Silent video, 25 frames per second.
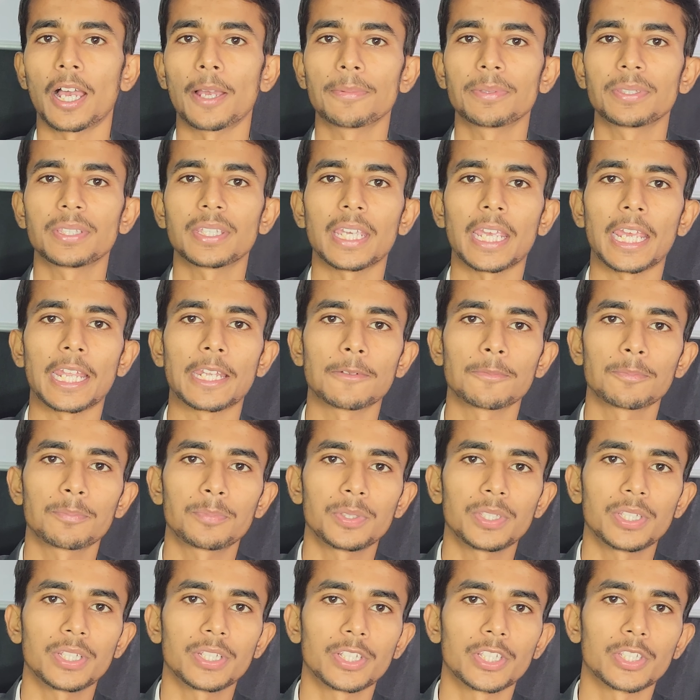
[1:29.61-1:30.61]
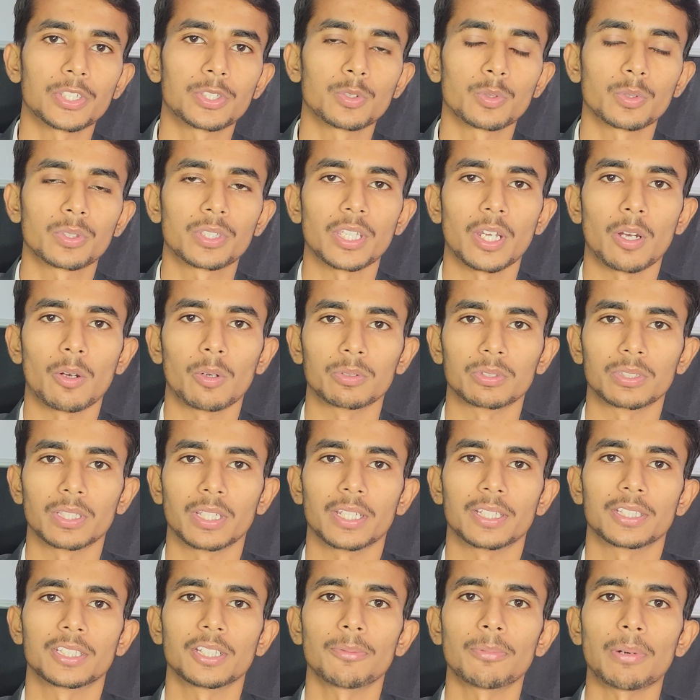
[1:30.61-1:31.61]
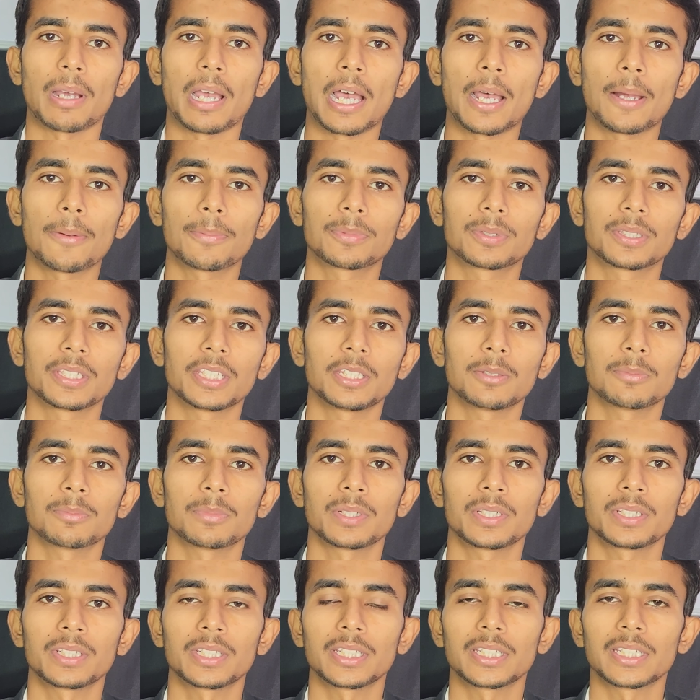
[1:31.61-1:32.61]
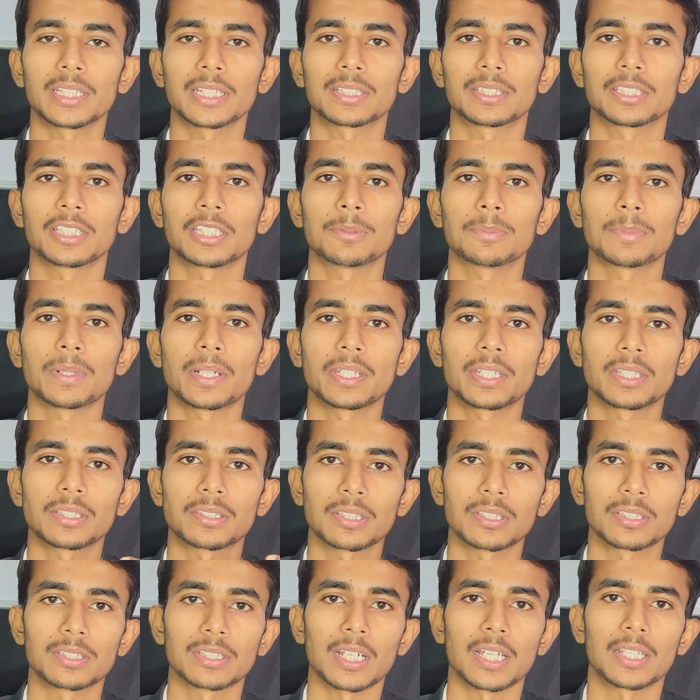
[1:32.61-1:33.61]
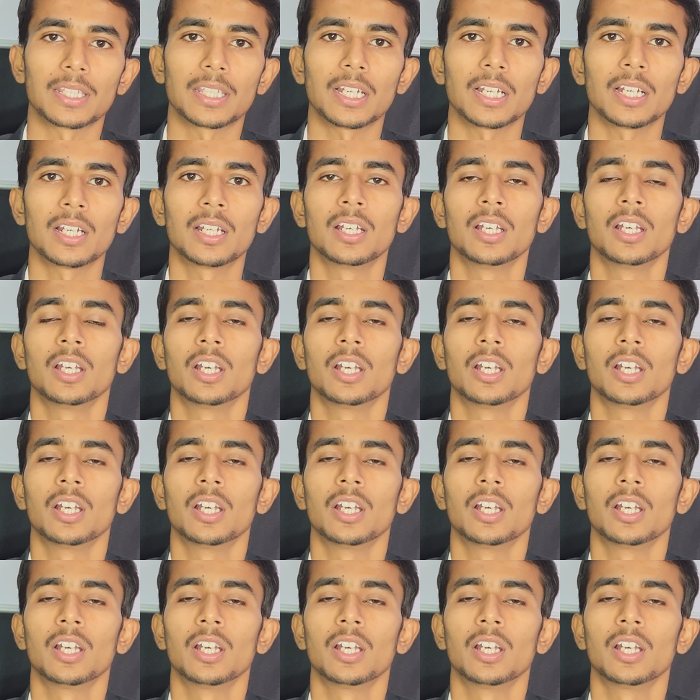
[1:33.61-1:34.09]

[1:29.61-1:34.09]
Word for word: अब ये एन रेशियो क्या होता है जब आप तीन महीने या तीन महीने से ज़्यादा